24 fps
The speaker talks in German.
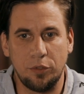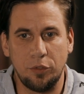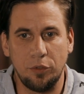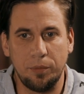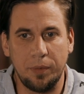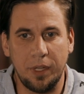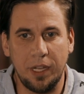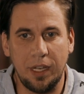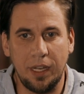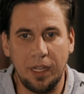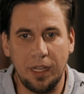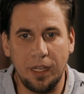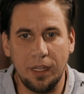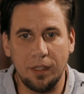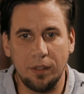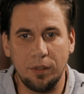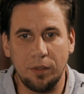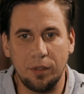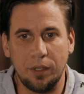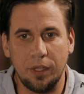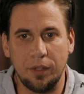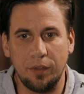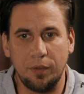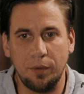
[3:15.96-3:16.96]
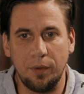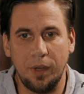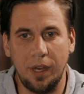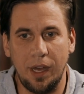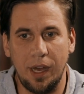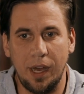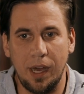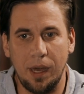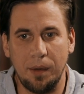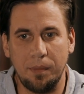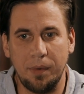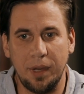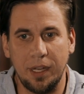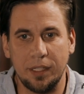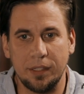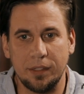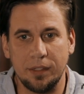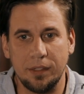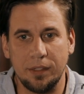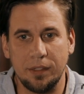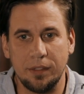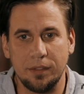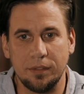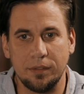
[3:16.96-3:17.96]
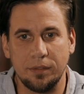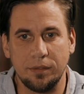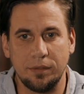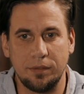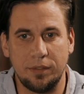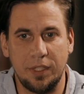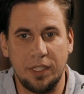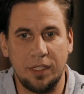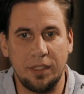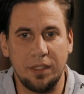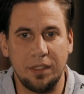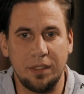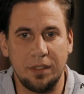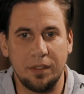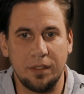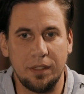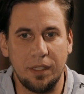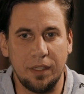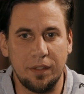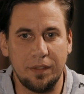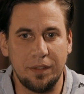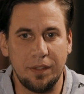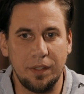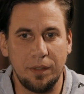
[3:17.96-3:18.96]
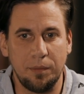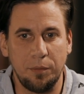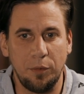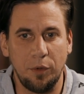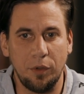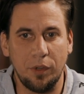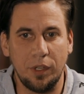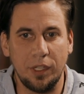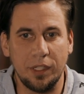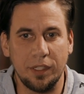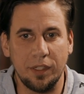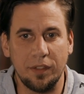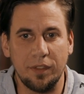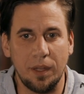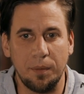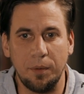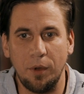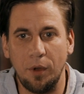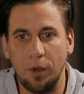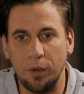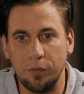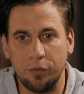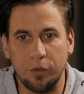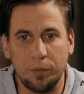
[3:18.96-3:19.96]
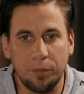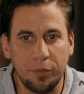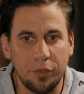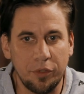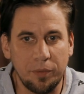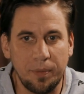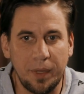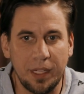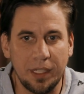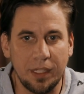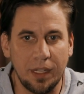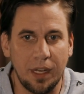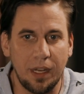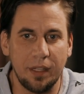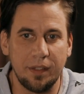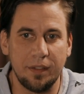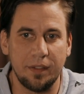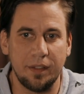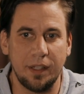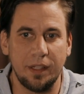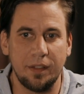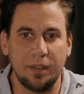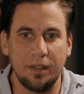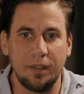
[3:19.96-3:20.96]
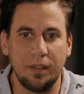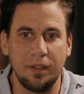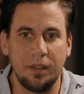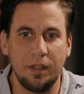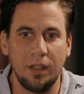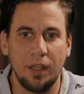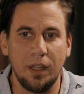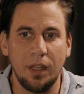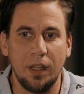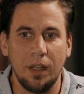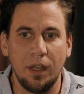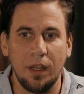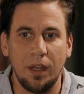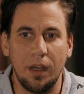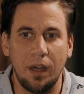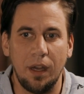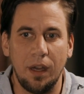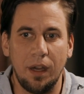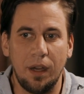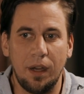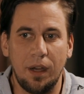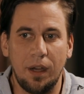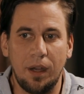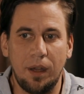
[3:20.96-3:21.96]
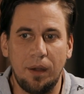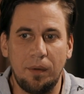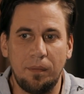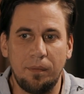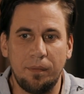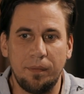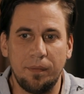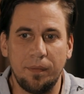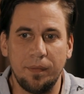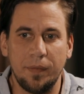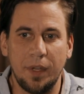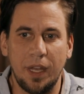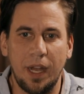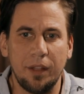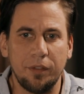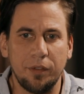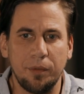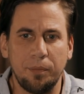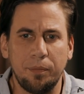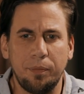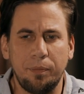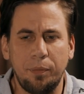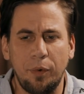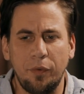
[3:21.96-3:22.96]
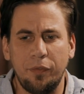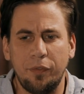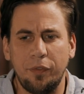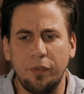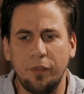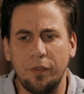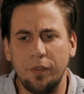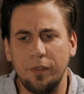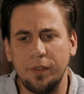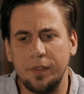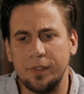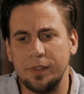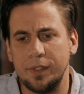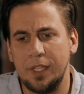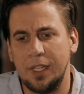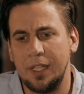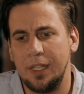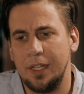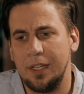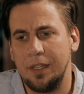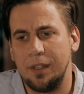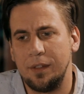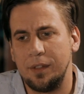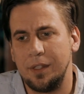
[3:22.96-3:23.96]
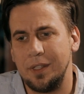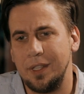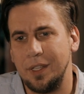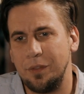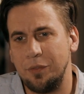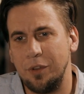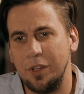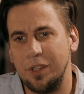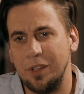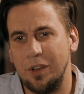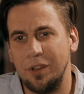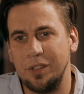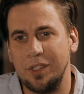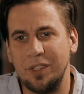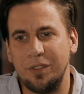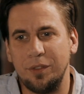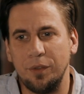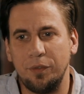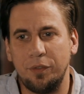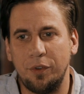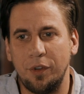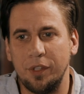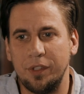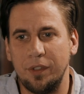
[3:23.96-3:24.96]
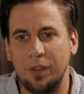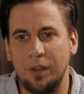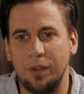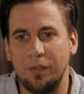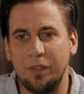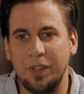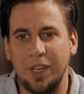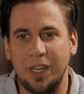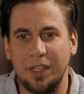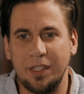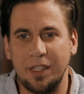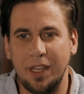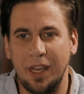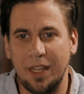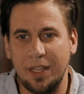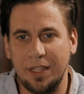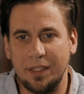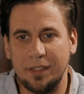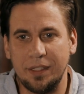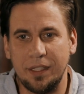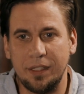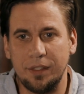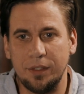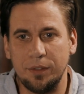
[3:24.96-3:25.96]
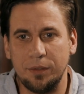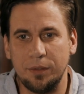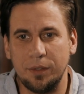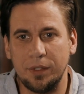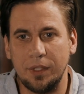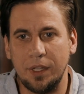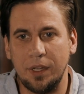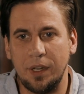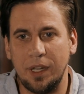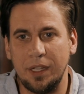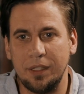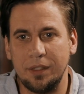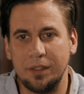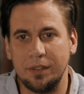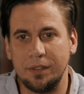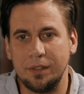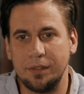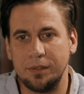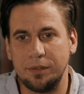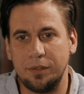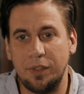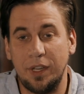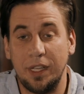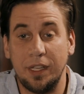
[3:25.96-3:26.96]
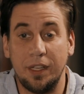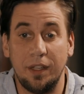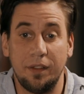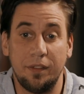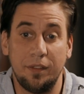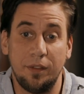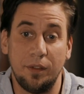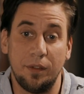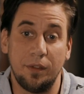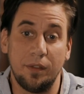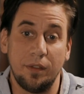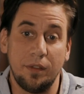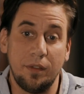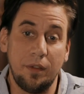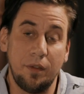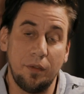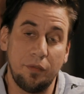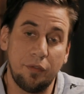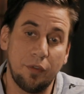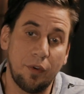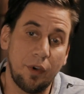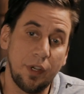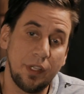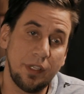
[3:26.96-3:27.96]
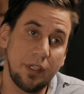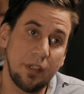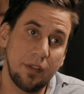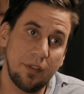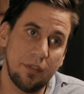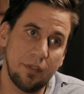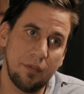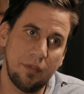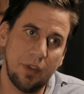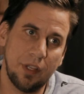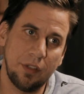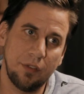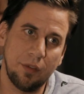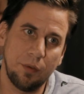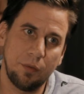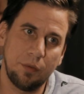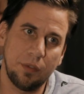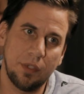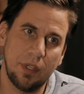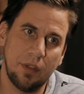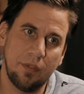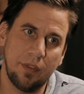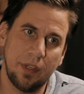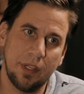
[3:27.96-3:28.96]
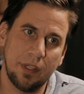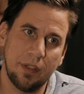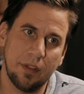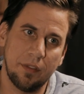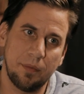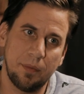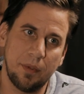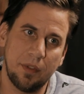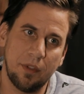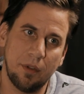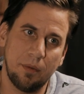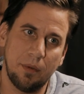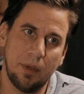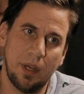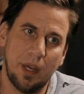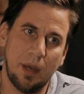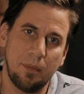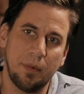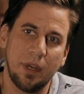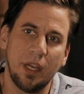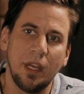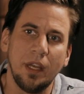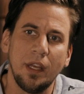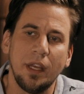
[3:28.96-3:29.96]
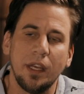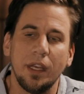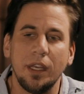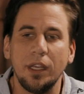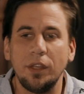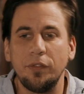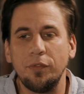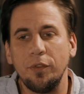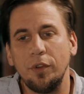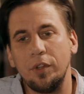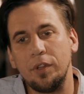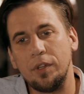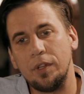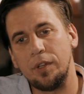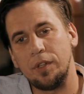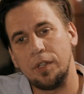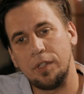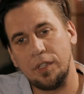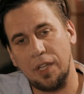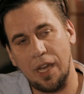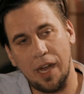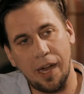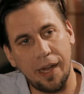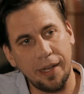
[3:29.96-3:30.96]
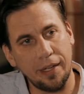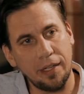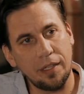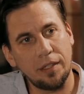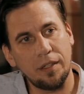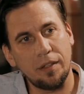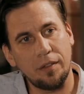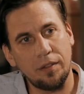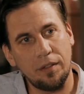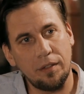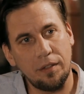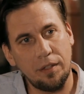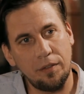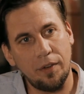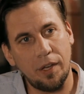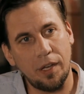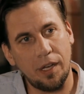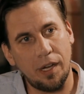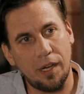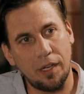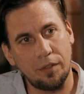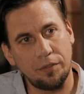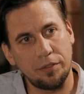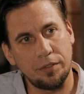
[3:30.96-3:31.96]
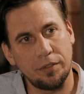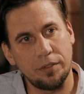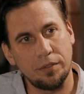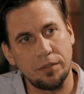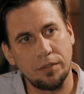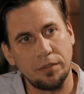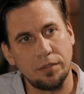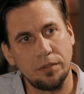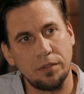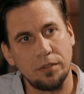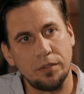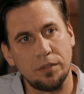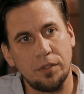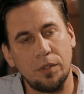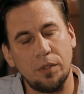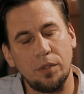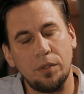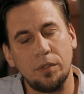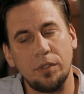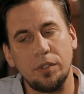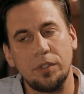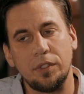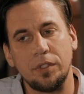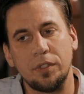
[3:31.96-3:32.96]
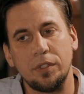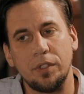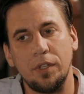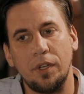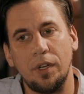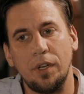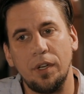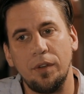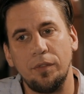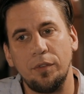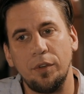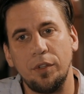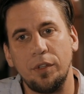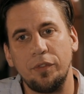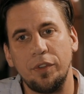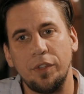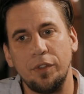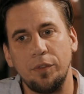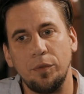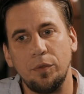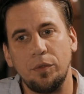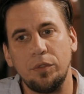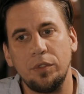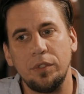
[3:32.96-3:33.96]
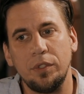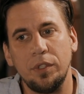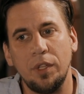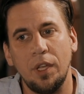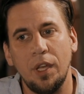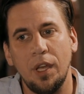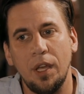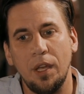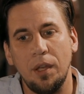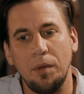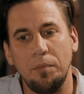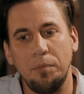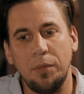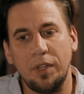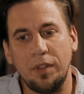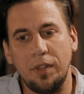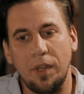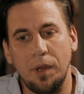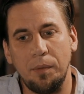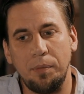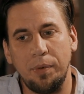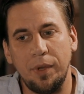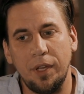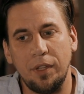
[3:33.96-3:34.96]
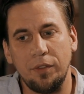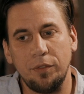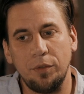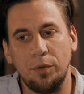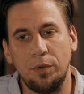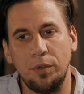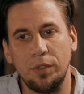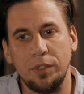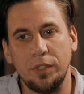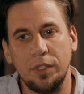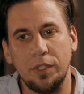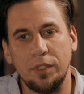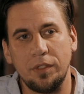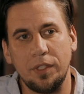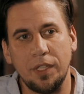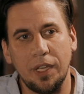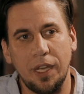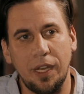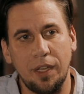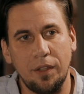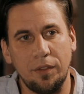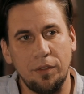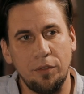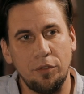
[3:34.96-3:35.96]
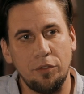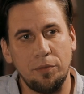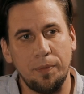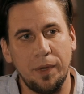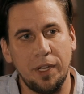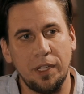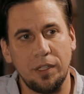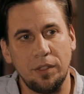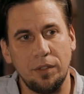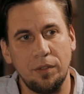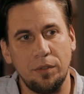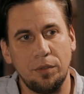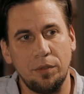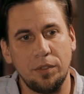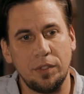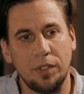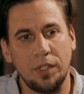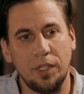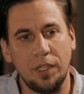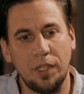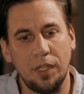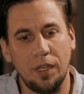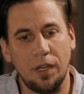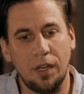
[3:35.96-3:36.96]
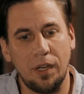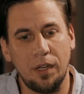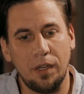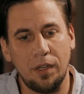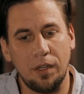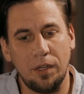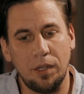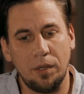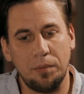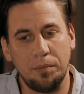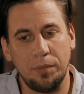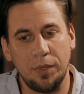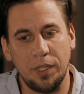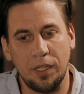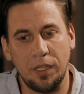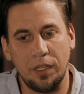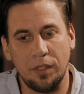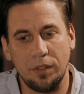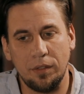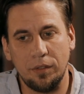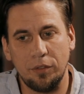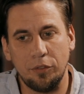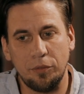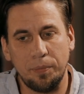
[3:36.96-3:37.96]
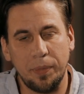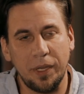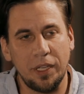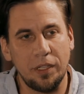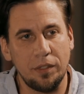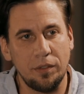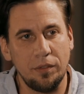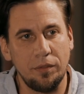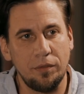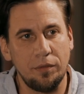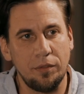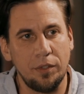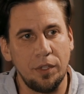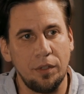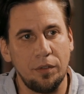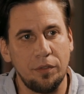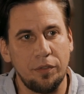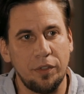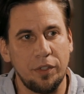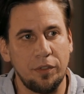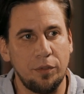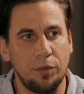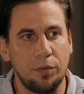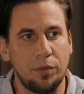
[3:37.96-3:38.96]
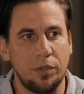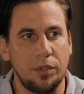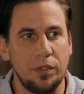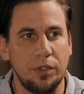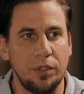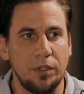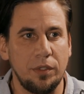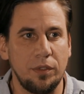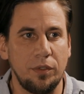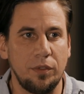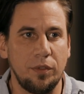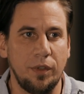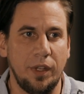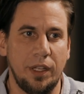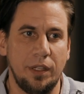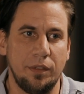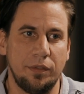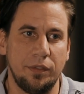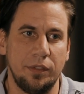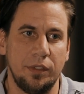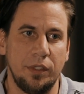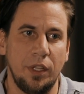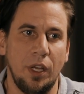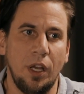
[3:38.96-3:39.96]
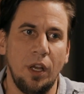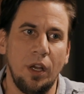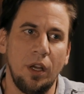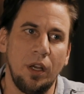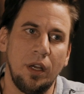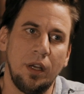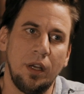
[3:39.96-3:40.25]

zu überlegen oder zu erarbeiten, wenn denn das denn möglich ist. Aber irgendwo muss man ja ansetzen. Ähm, also bevor ich würde auch nicht sofort irgendwie an die Eltern oder an, vielleicht hat es eine Freundin, ist vielleicht noch ein guter Weg, dass man darüber, aber ich würde die Eigeninitiative ergreifen und äh, würde versuchen, mit der Person direkt zu sprechen und ihr ähm, in Gesprächen versuchen zu helfen.